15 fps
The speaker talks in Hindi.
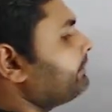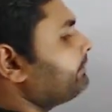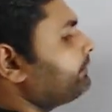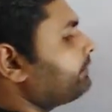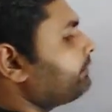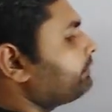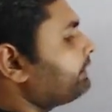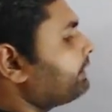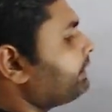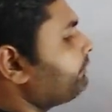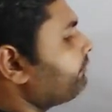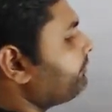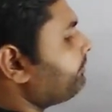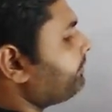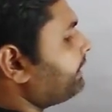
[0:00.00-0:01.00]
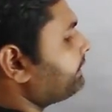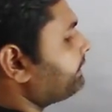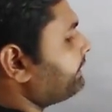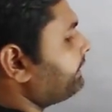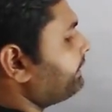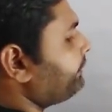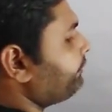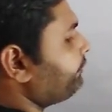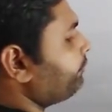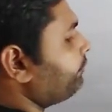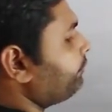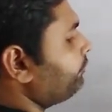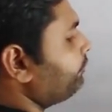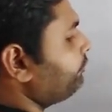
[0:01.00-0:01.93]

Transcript: नंबर होते हैं अगर जो हम बात करें टू